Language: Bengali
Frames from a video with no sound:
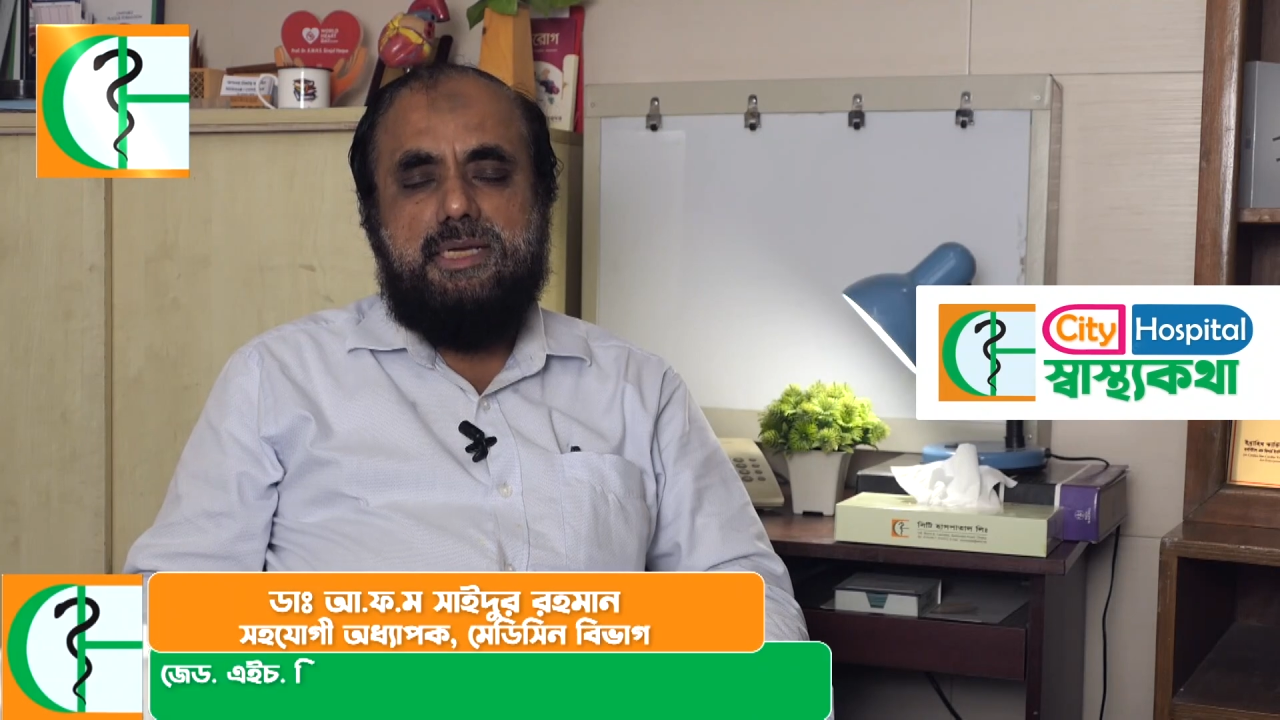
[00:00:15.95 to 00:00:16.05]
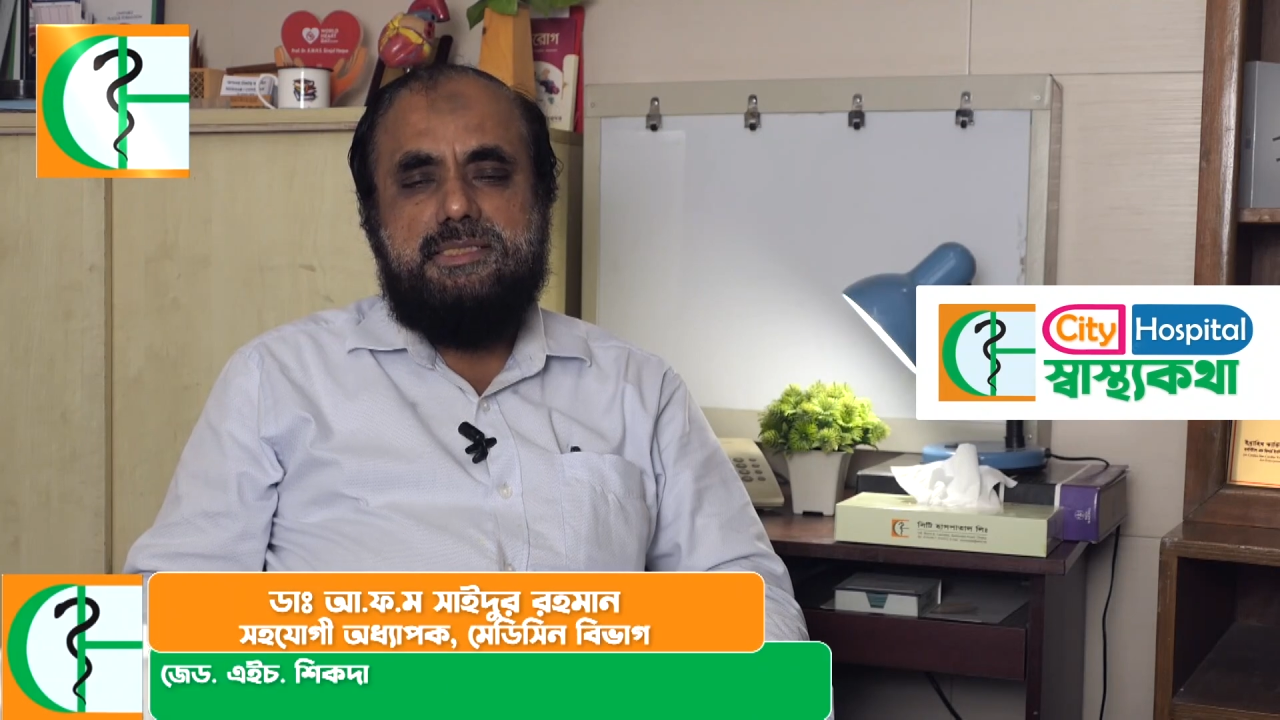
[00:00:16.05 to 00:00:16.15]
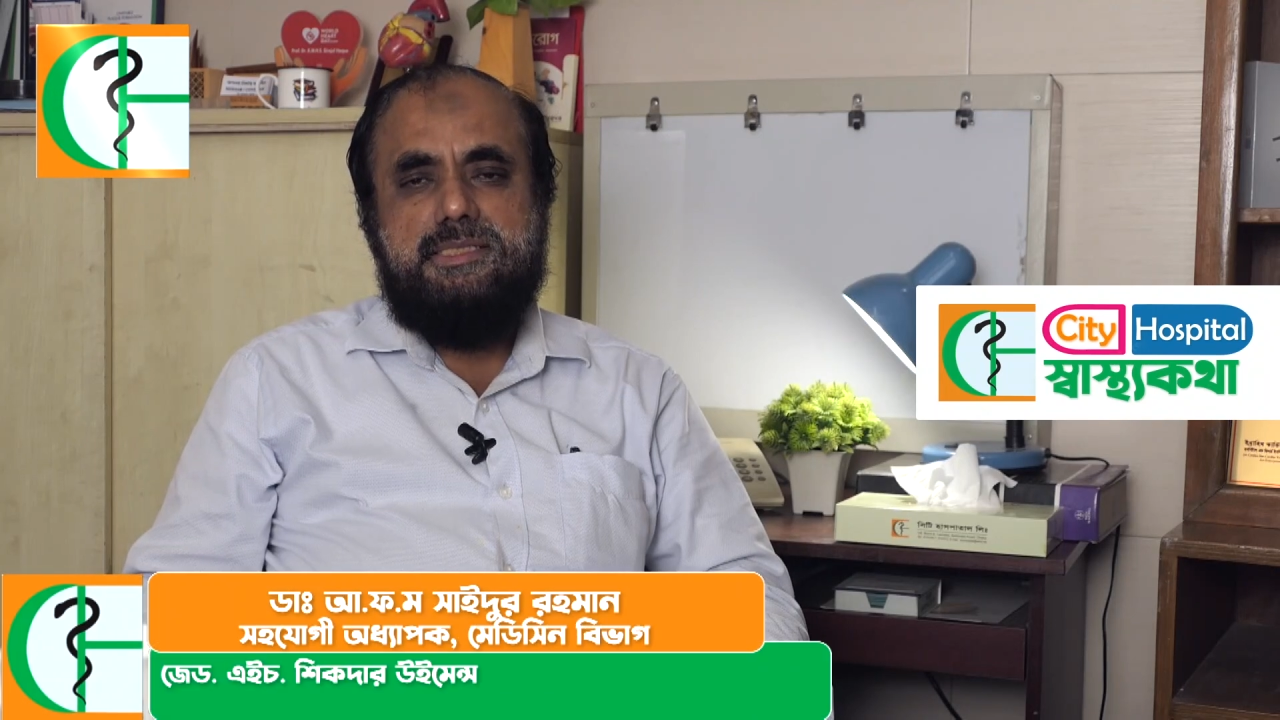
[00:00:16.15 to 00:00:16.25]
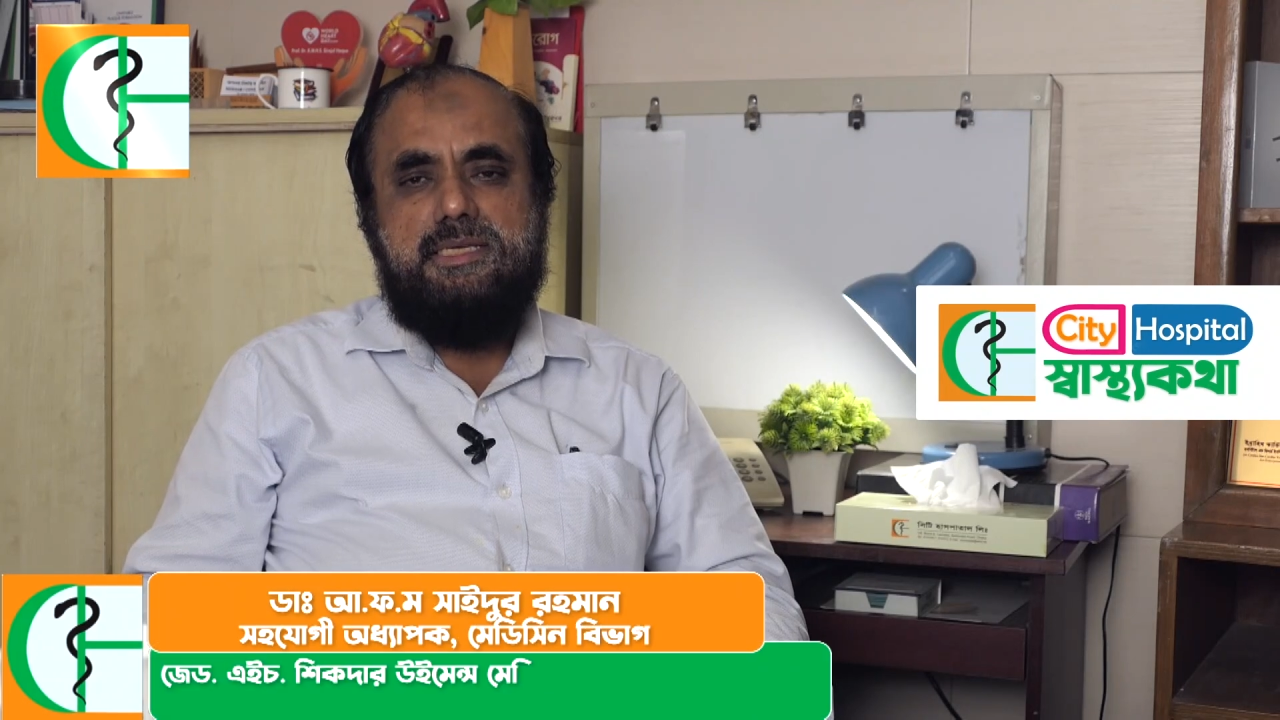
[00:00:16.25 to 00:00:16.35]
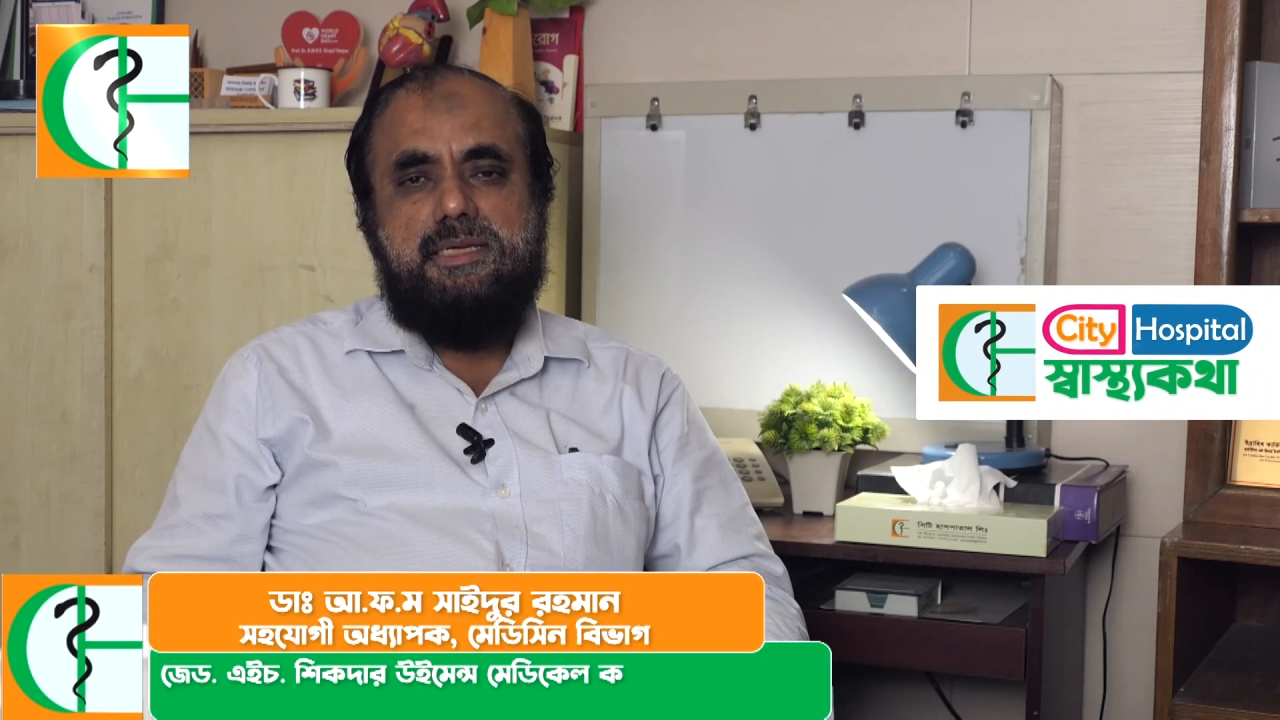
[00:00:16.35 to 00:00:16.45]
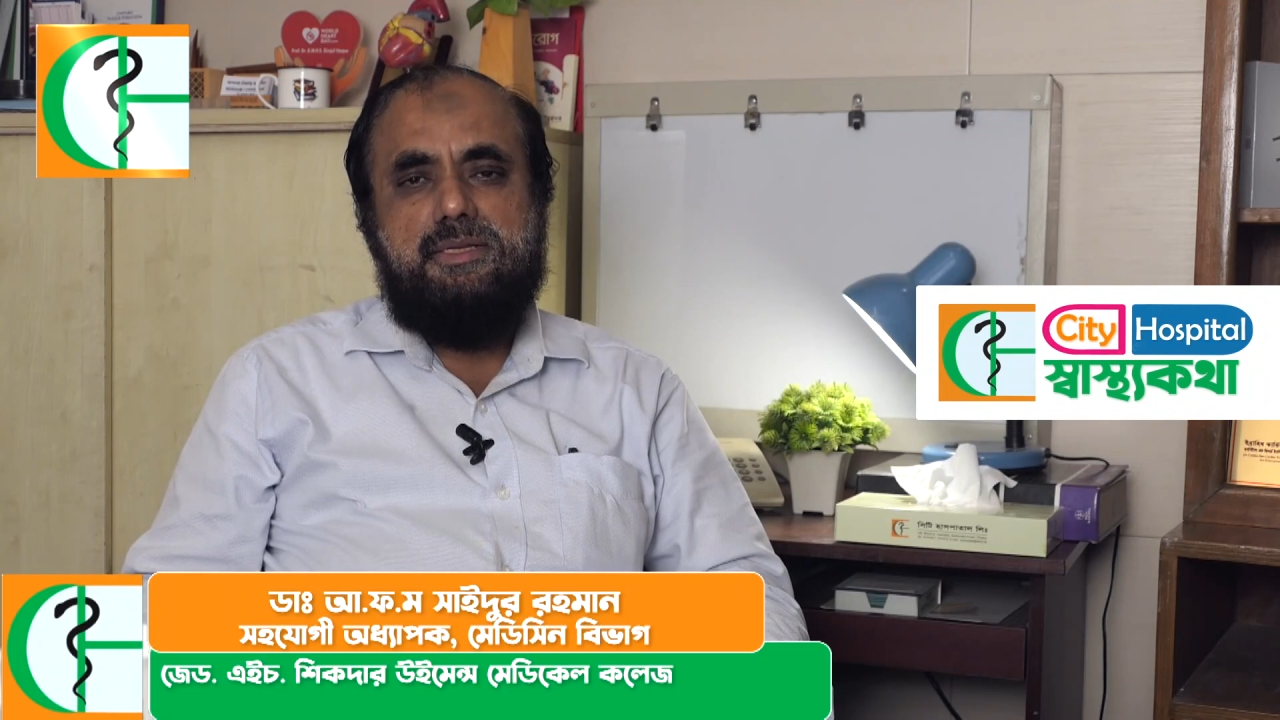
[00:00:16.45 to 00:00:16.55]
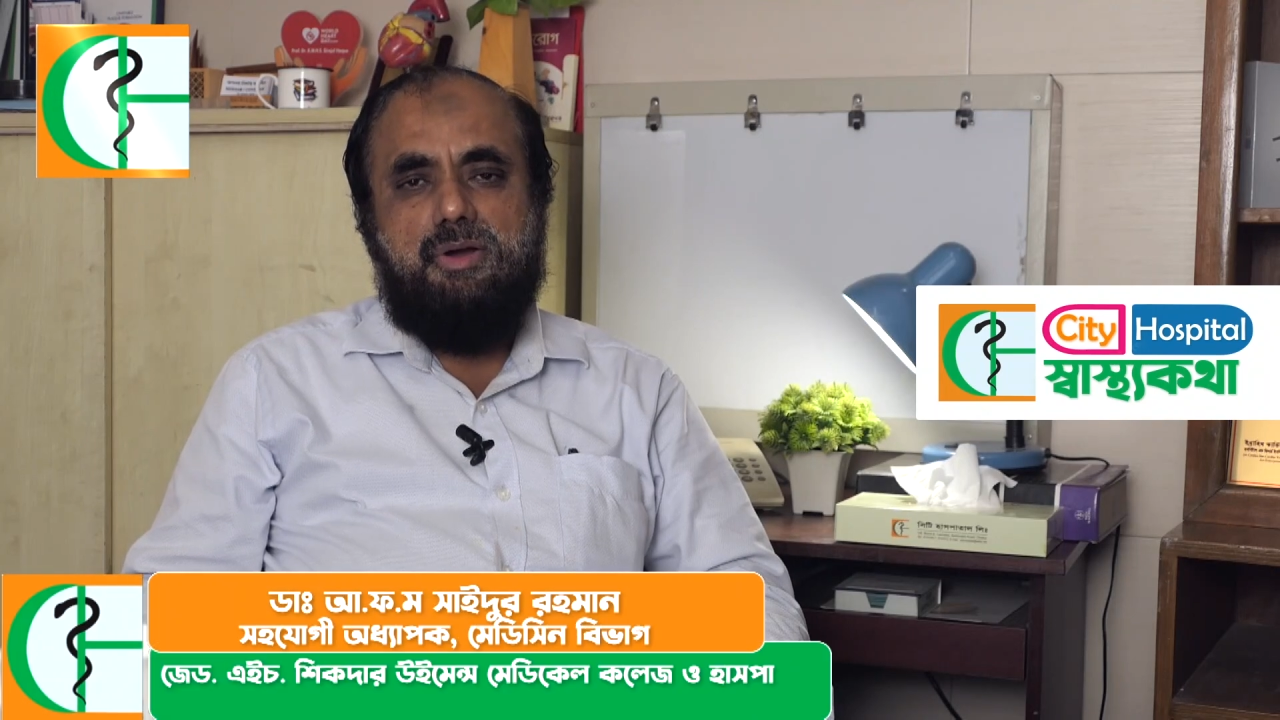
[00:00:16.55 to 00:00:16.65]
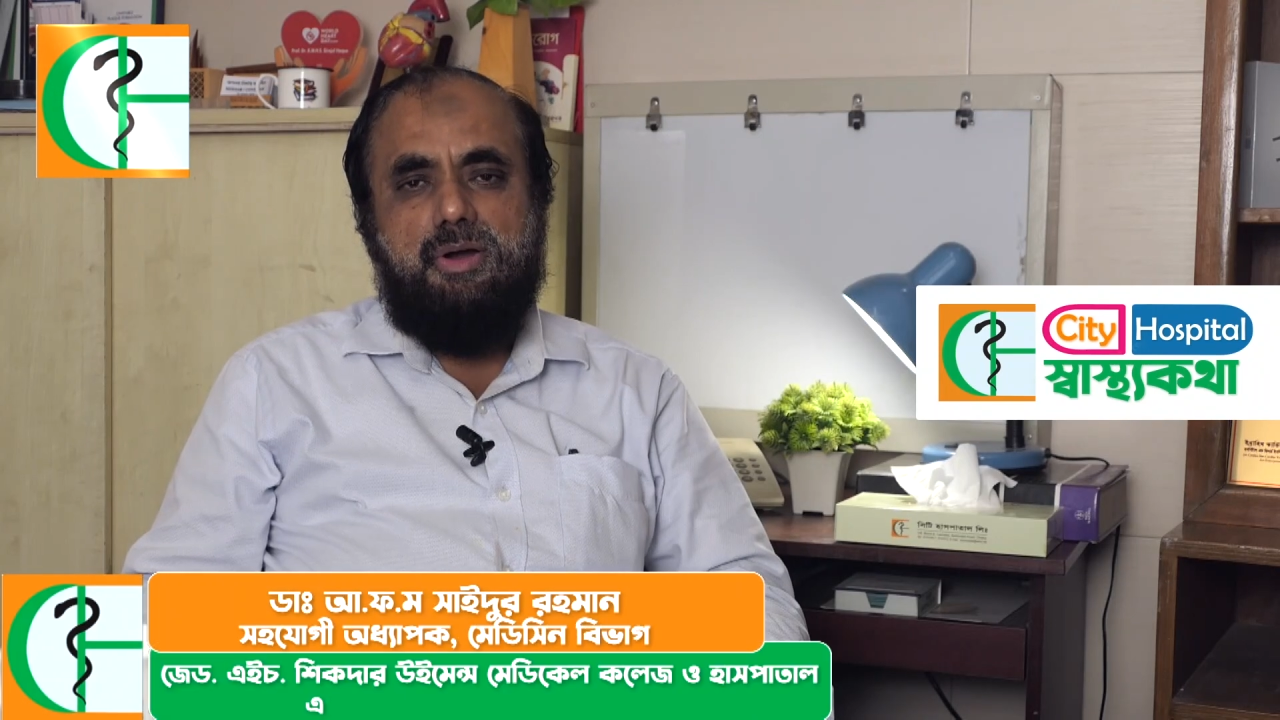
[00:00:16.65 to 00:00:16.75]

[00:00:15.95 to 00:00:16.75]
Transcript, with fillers: ক্লাসিক্যালই